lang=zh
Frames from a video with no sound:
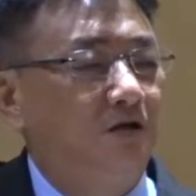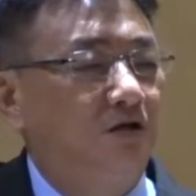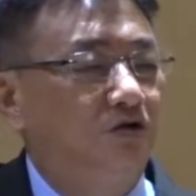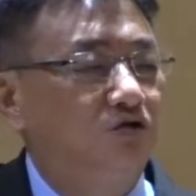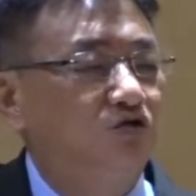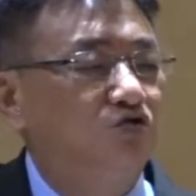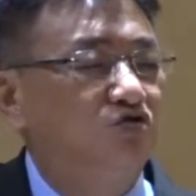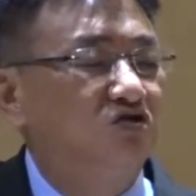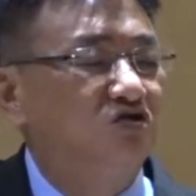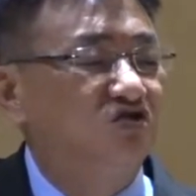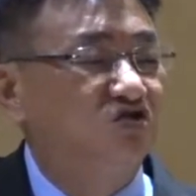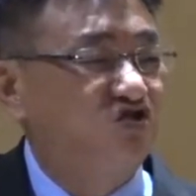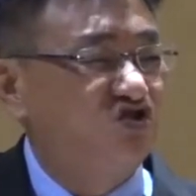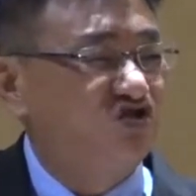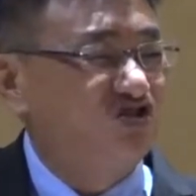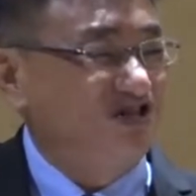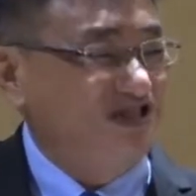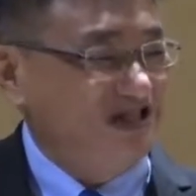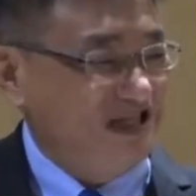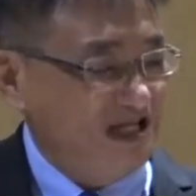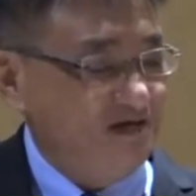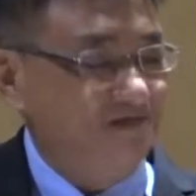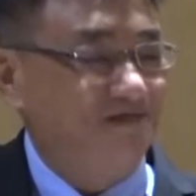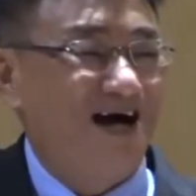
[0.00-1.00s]
诺斯
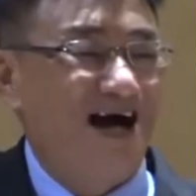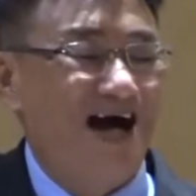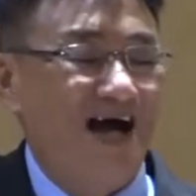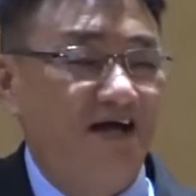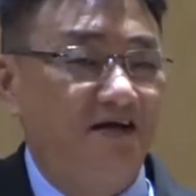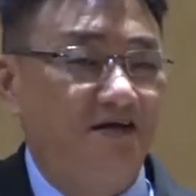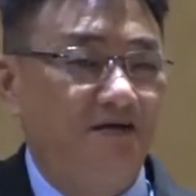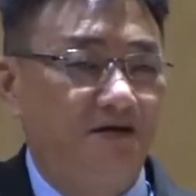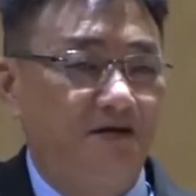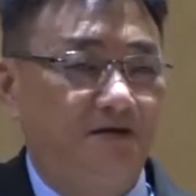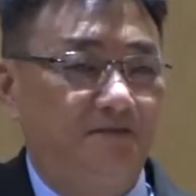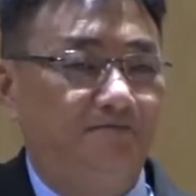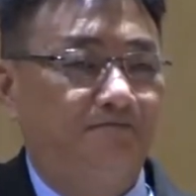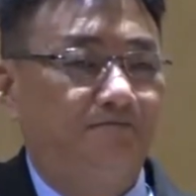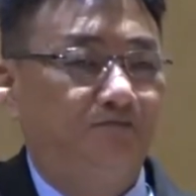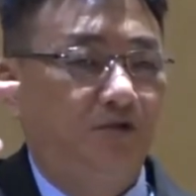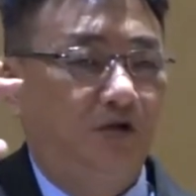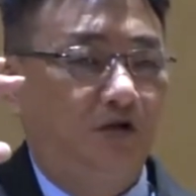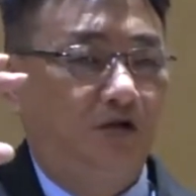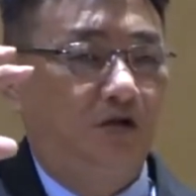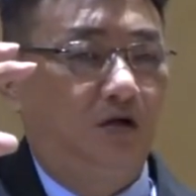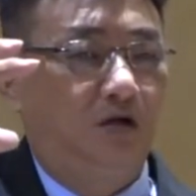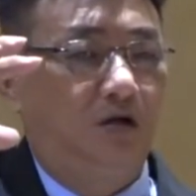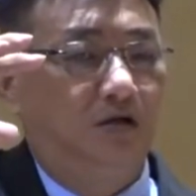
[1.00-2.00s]
底派的
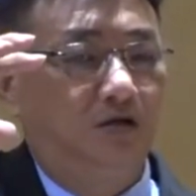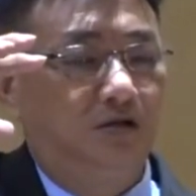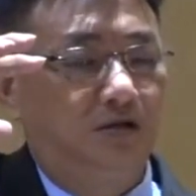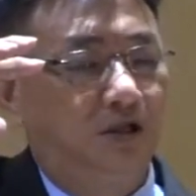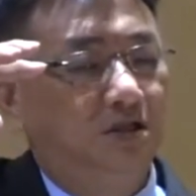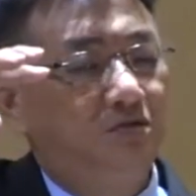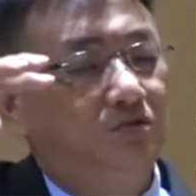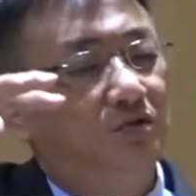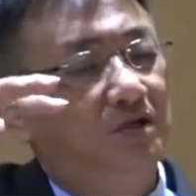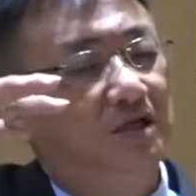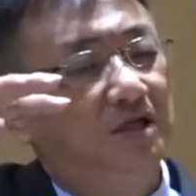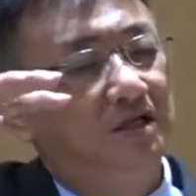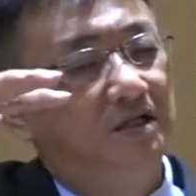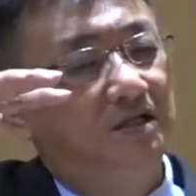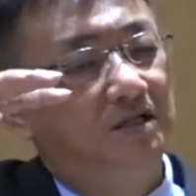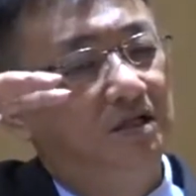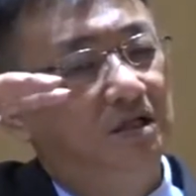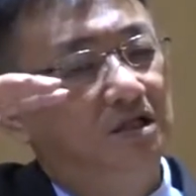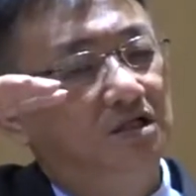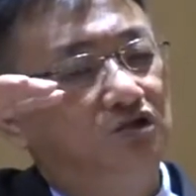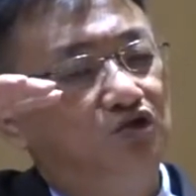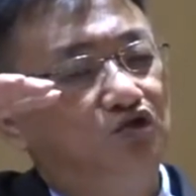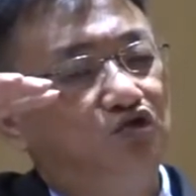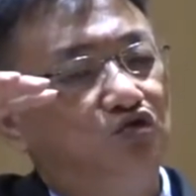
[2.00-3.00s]
啊，认为
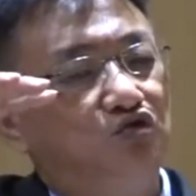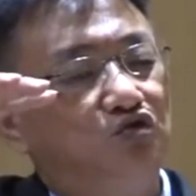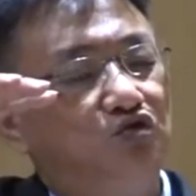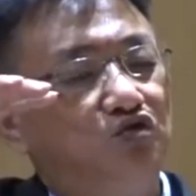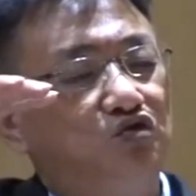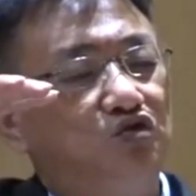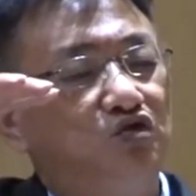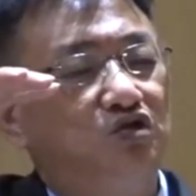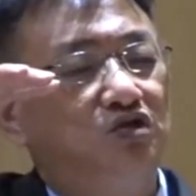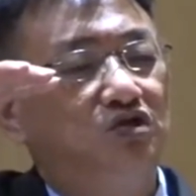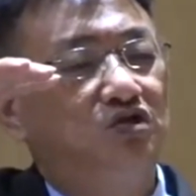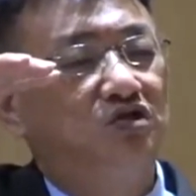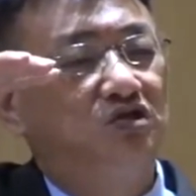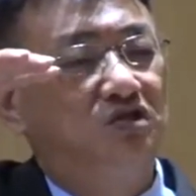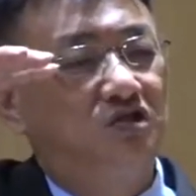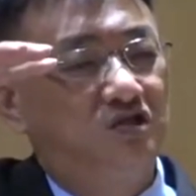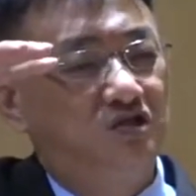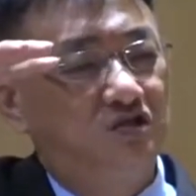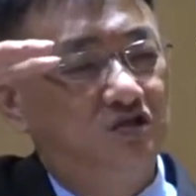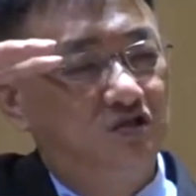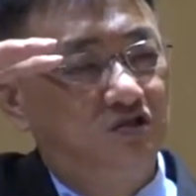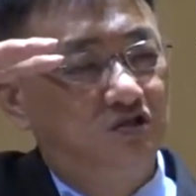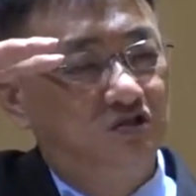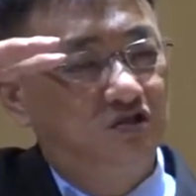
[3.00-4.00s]
耶稣是
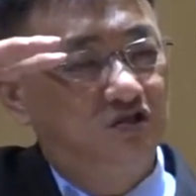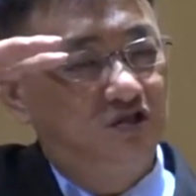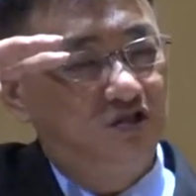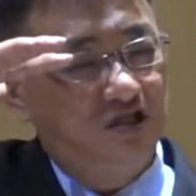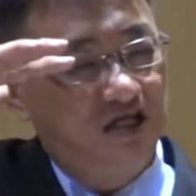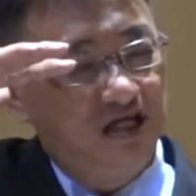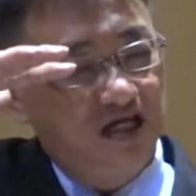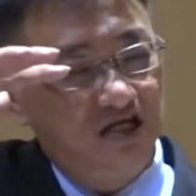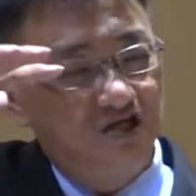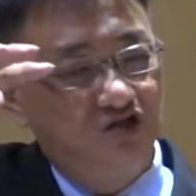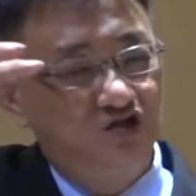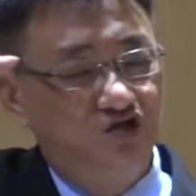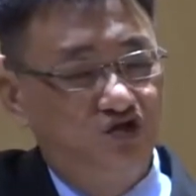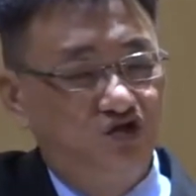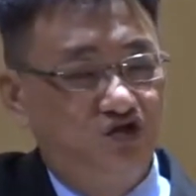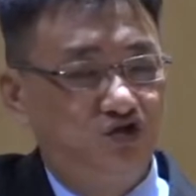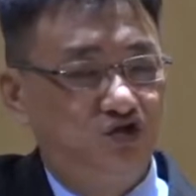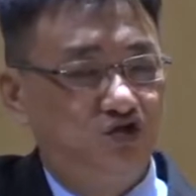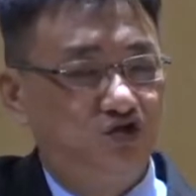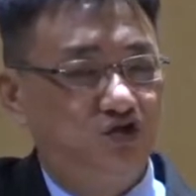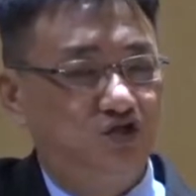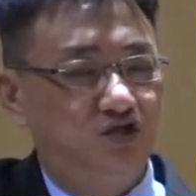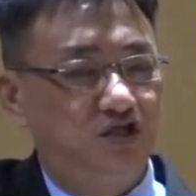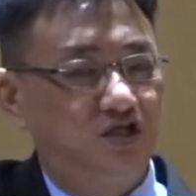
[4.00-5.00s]
天
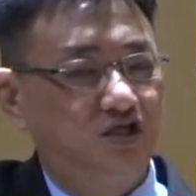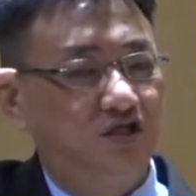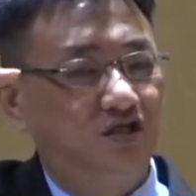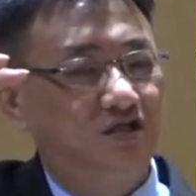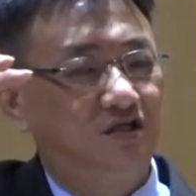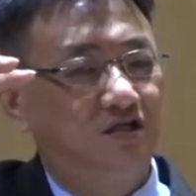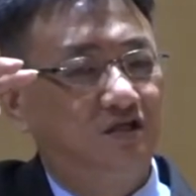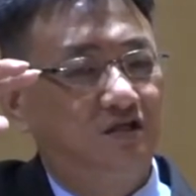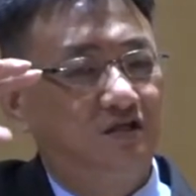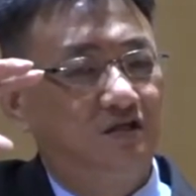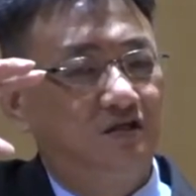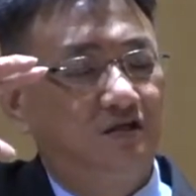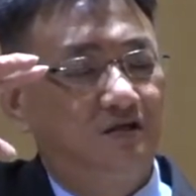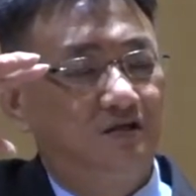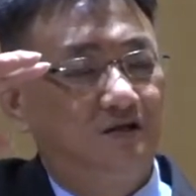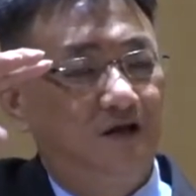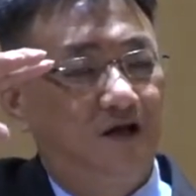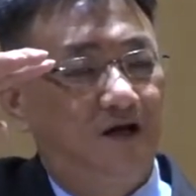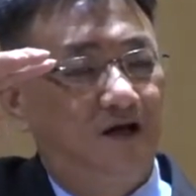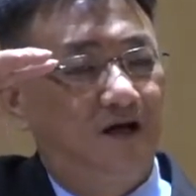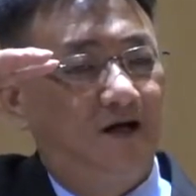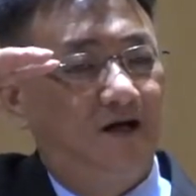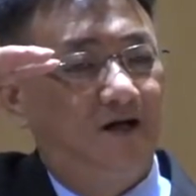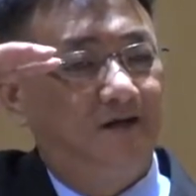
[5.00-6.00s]
使的
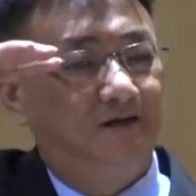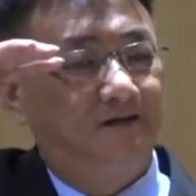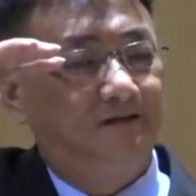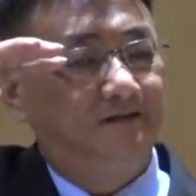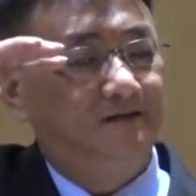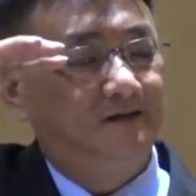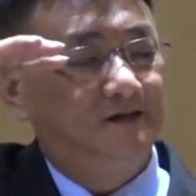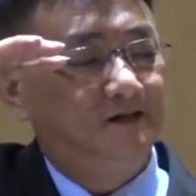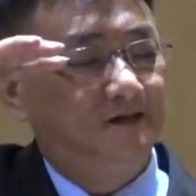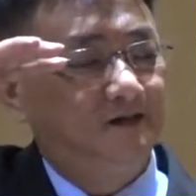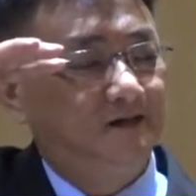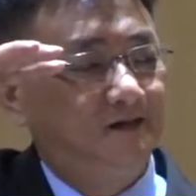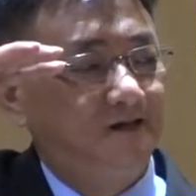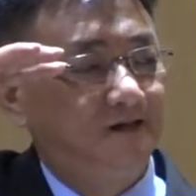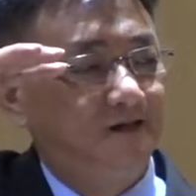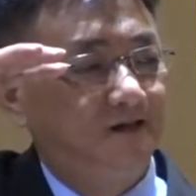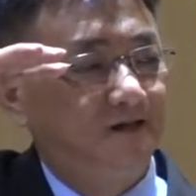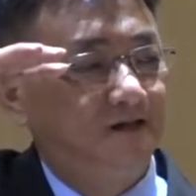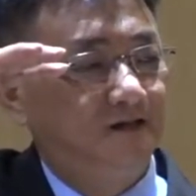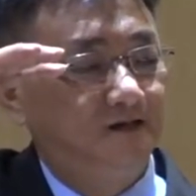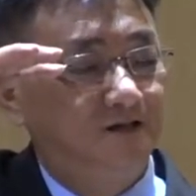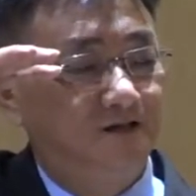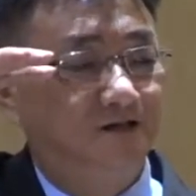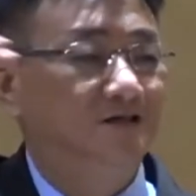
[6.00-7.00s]
啊这一
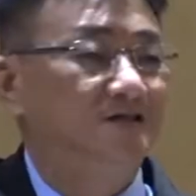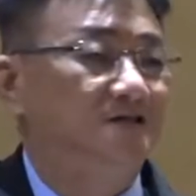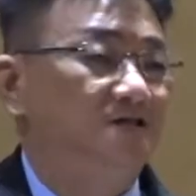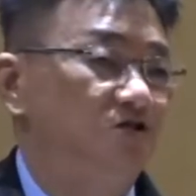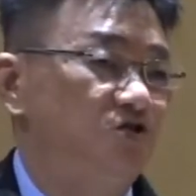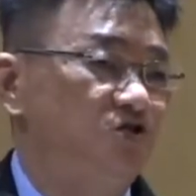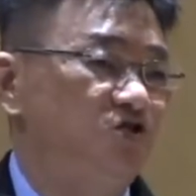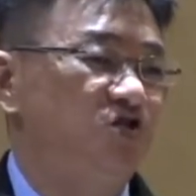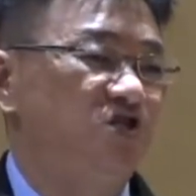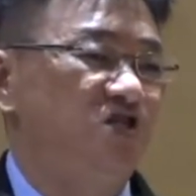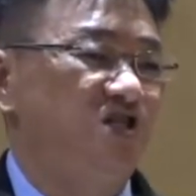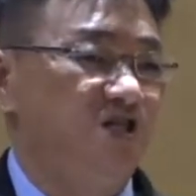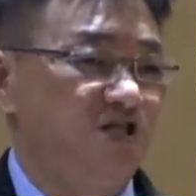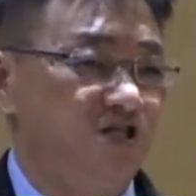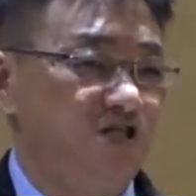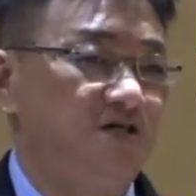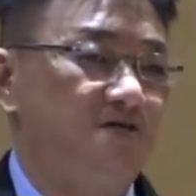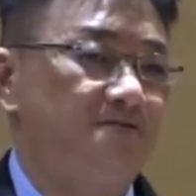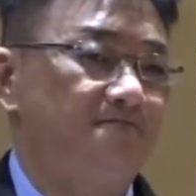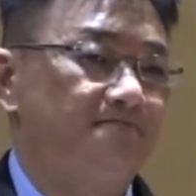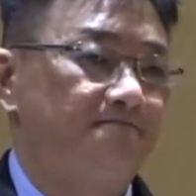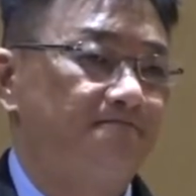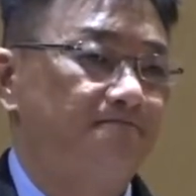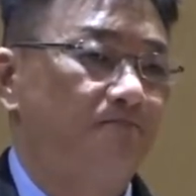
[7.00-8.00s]
个等
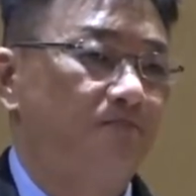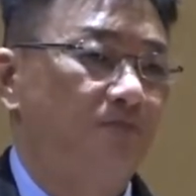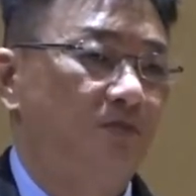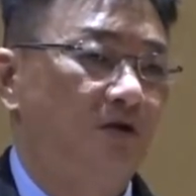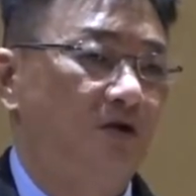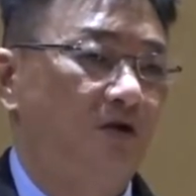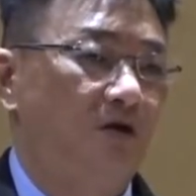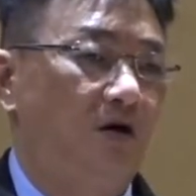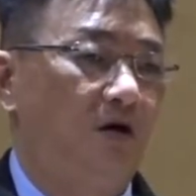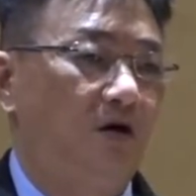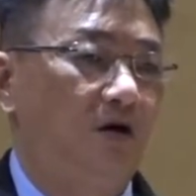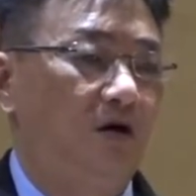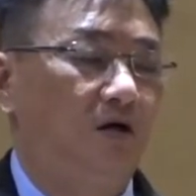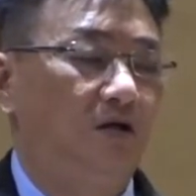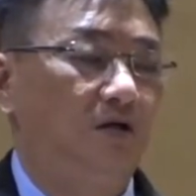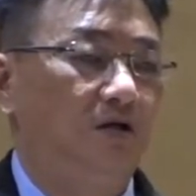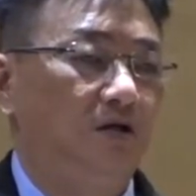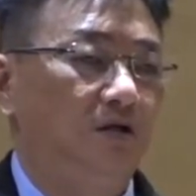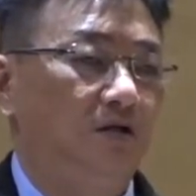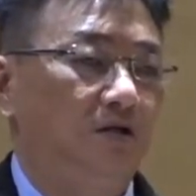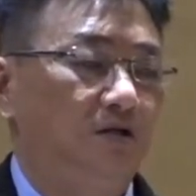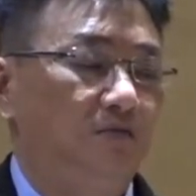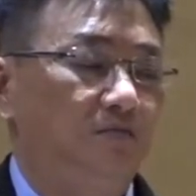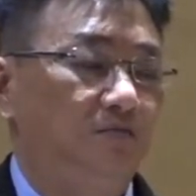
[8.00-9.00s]
级啊，
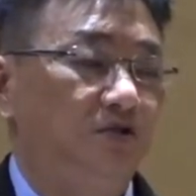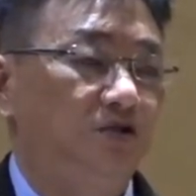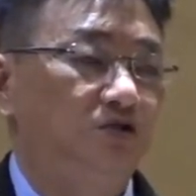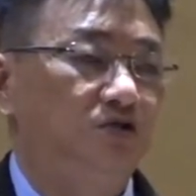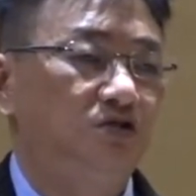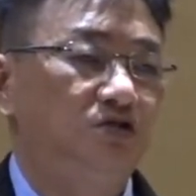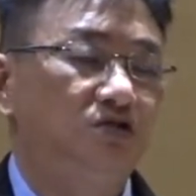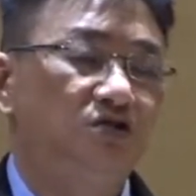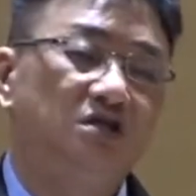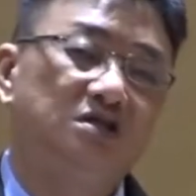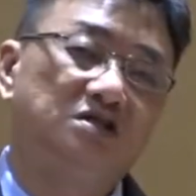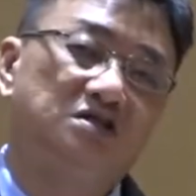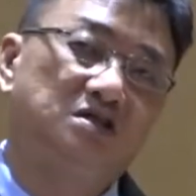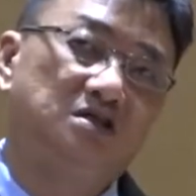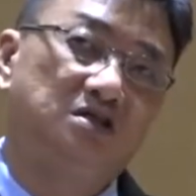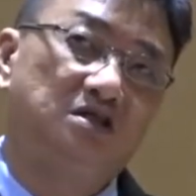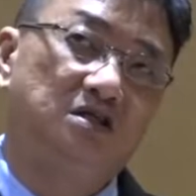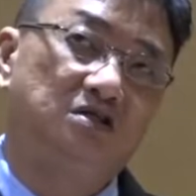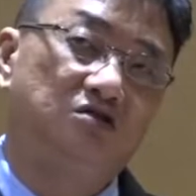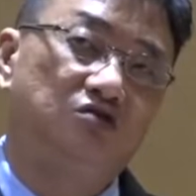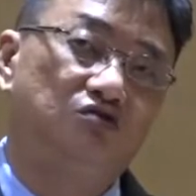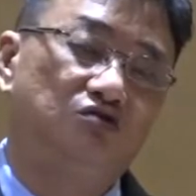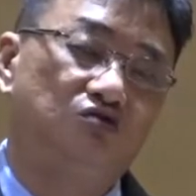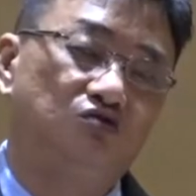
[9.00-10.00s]
必须借着
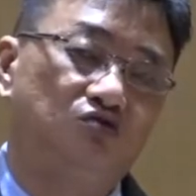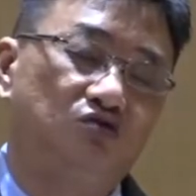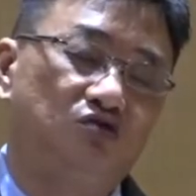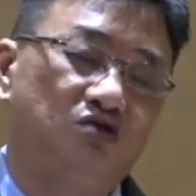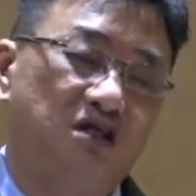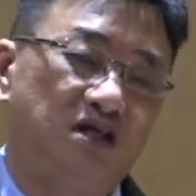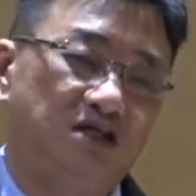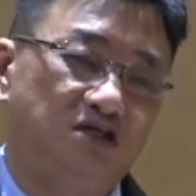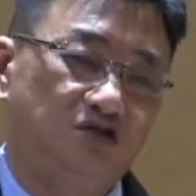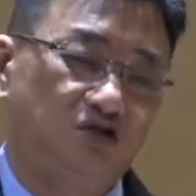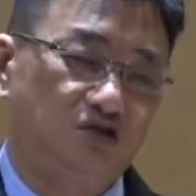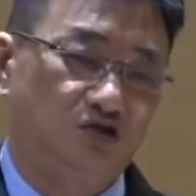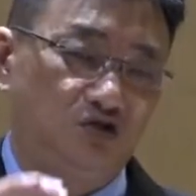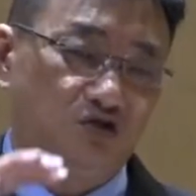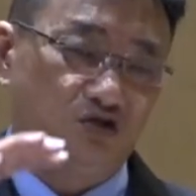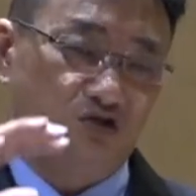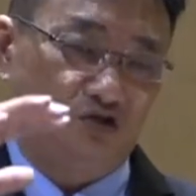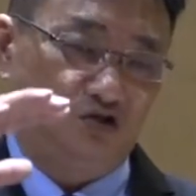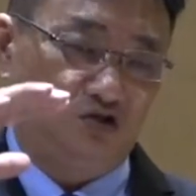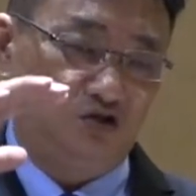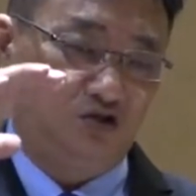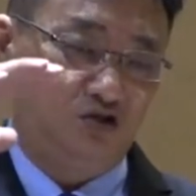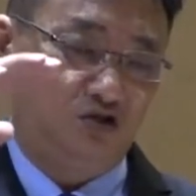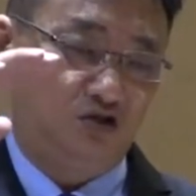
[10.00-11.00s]
耶稣天使。